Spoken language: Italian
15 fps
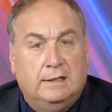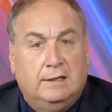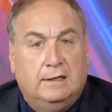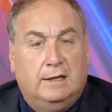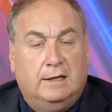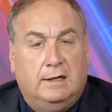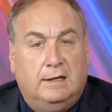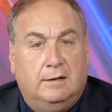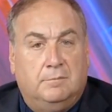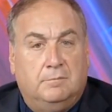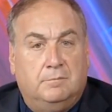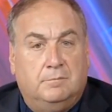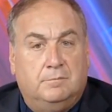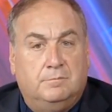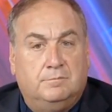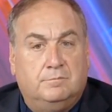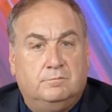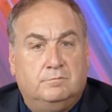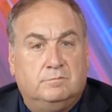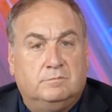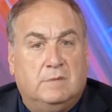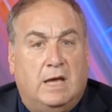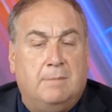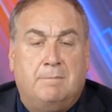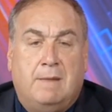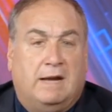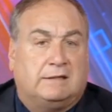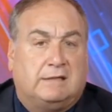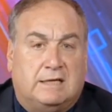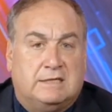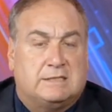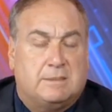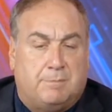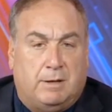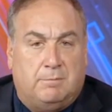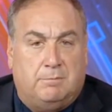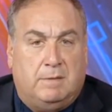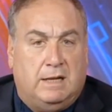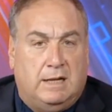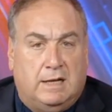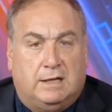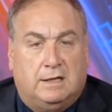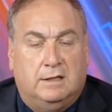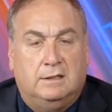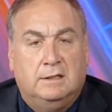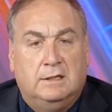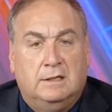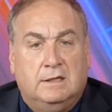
ehm, e Mertens per Milik.